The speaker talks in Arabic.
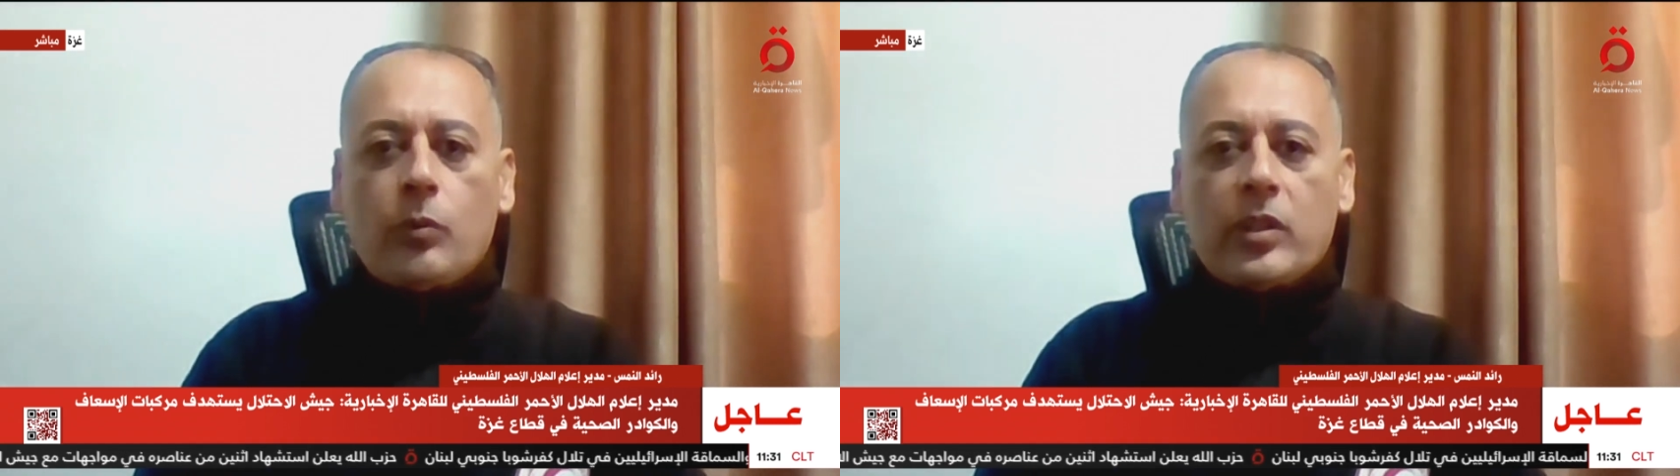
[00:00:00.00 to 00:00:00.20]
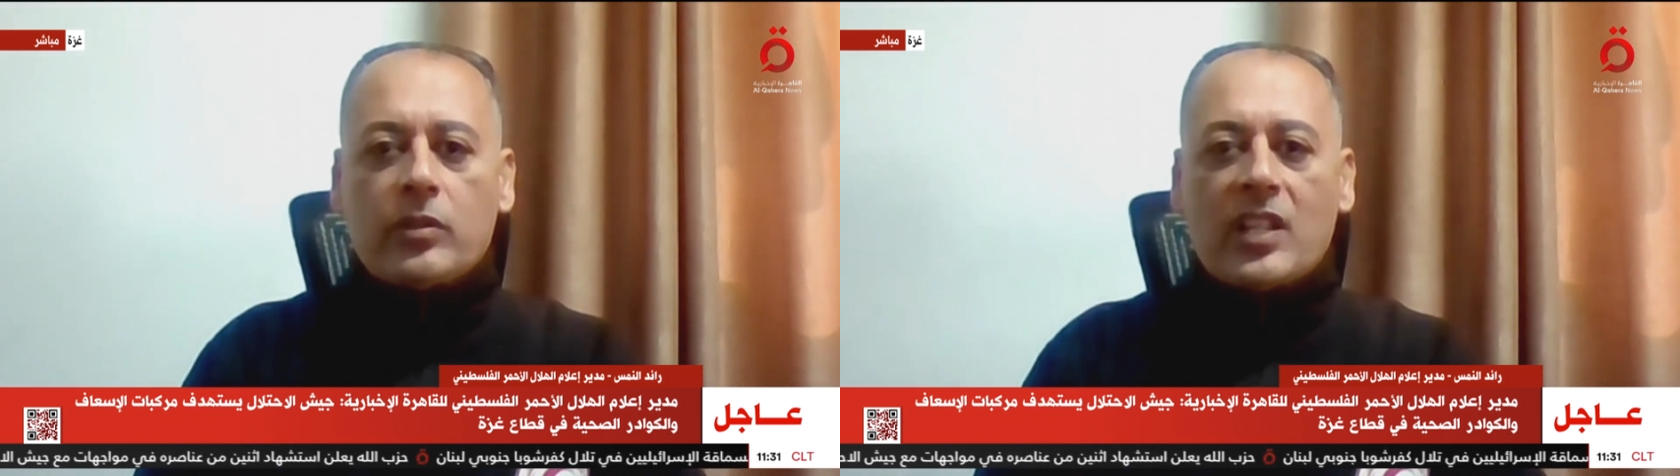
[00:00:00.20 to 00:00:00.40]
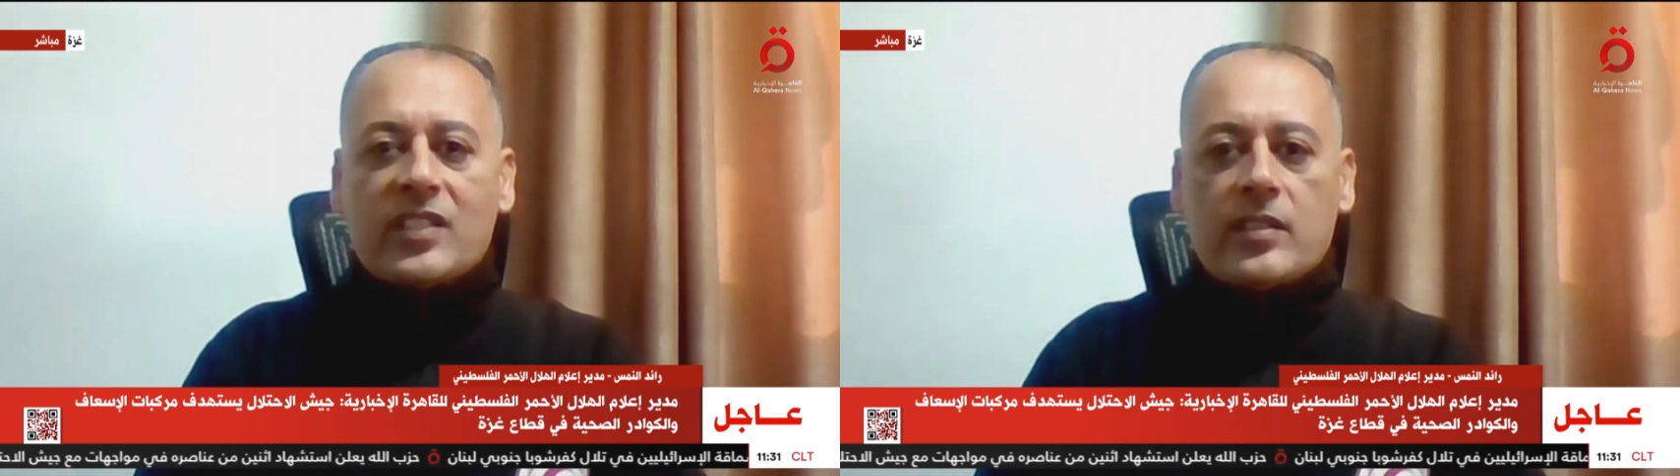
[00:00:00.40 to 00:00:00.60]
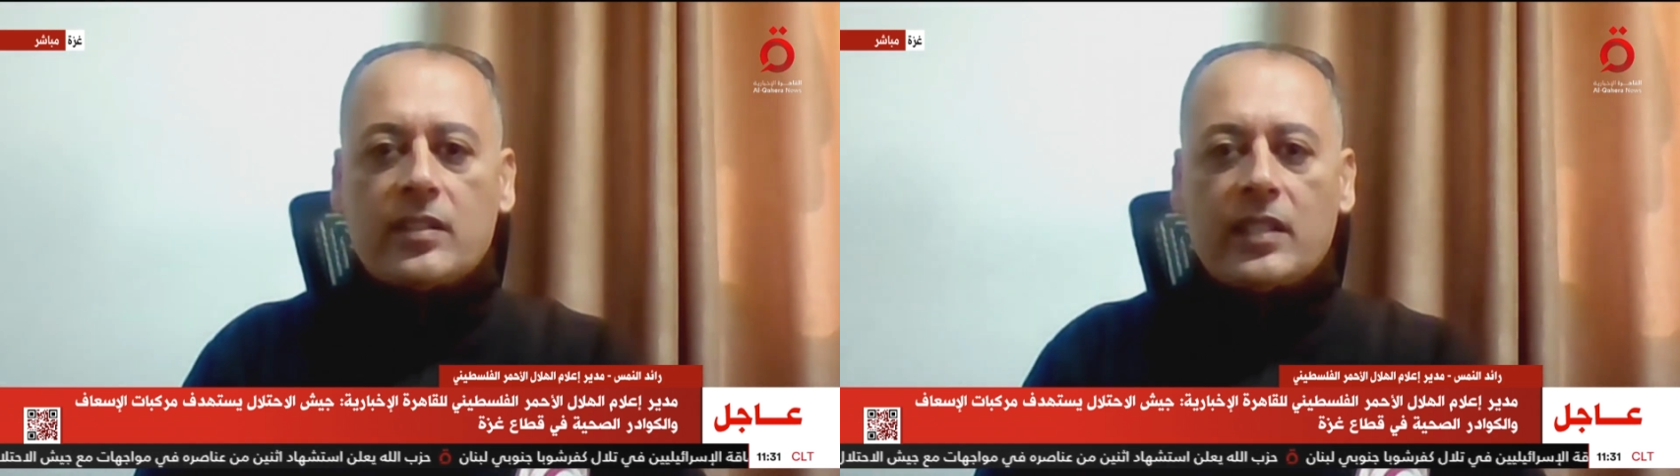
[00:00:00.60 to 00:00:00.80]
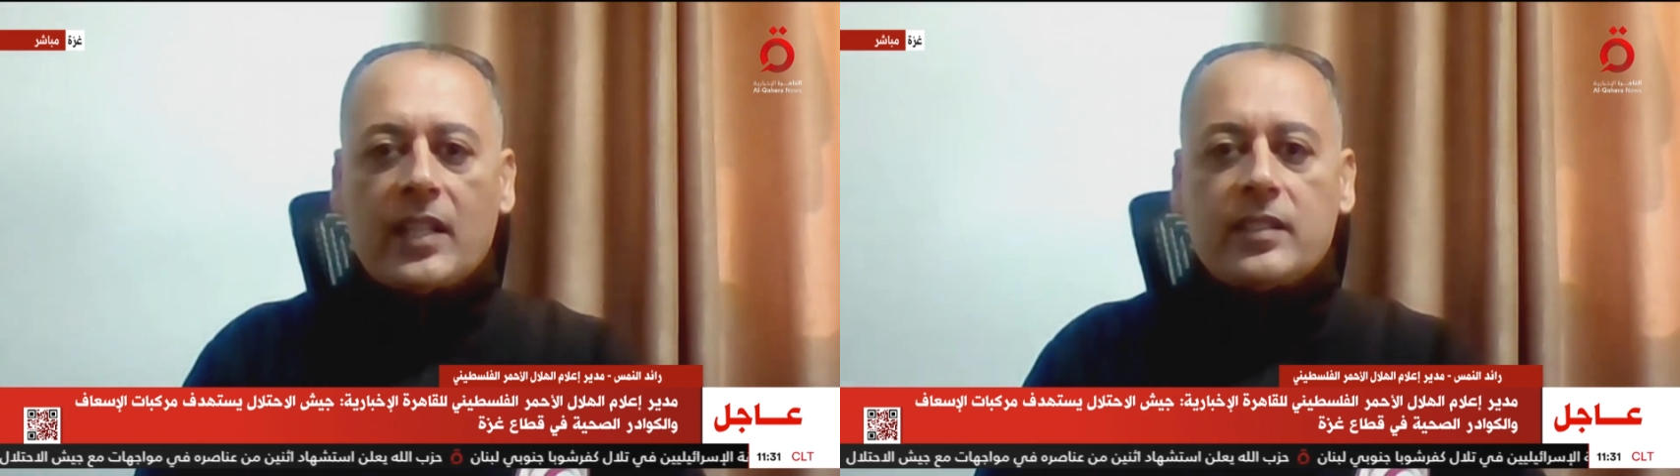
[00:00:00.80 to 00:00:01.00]

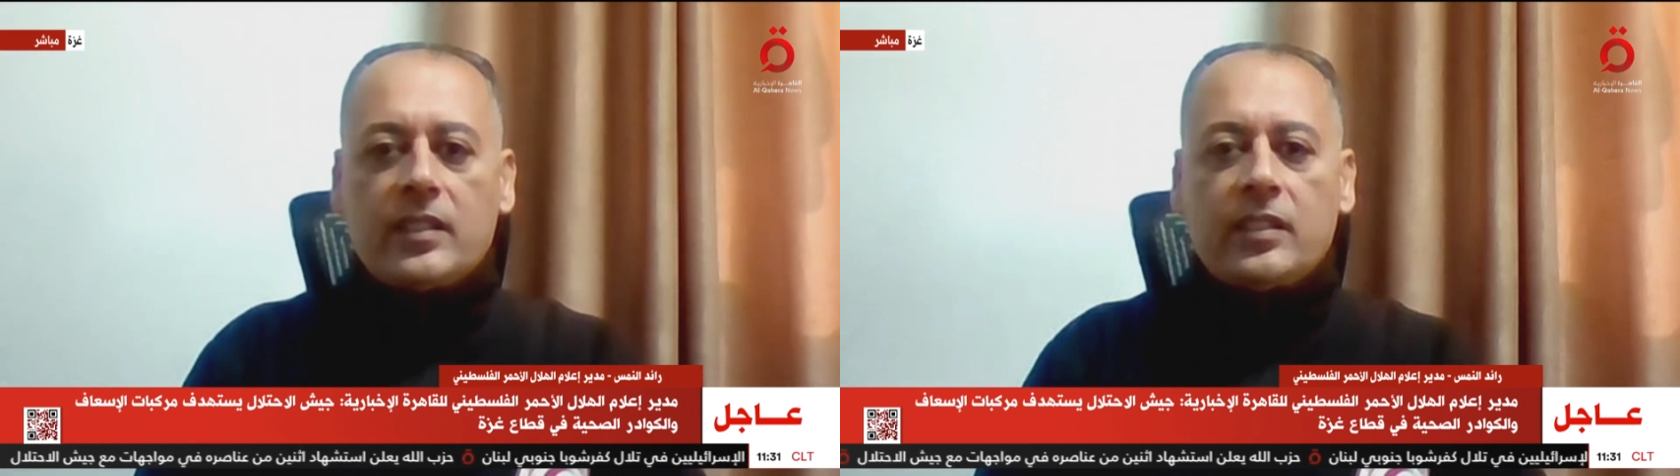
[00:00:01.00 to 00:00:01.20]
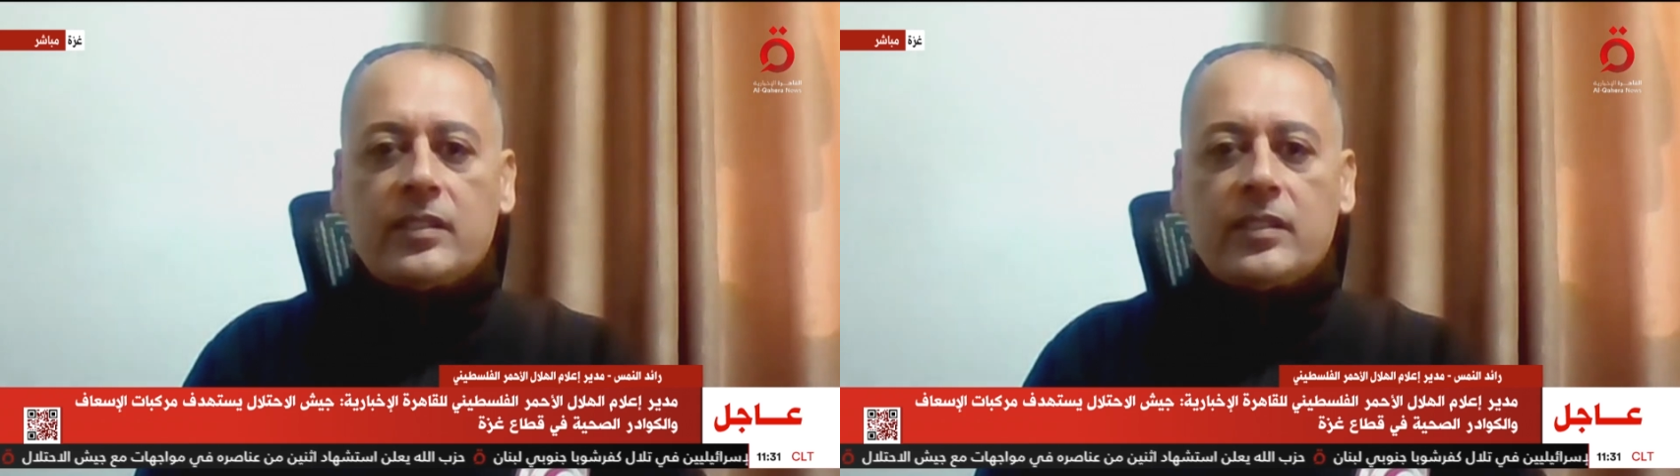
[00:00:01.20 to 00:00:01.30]
ويواصل يعني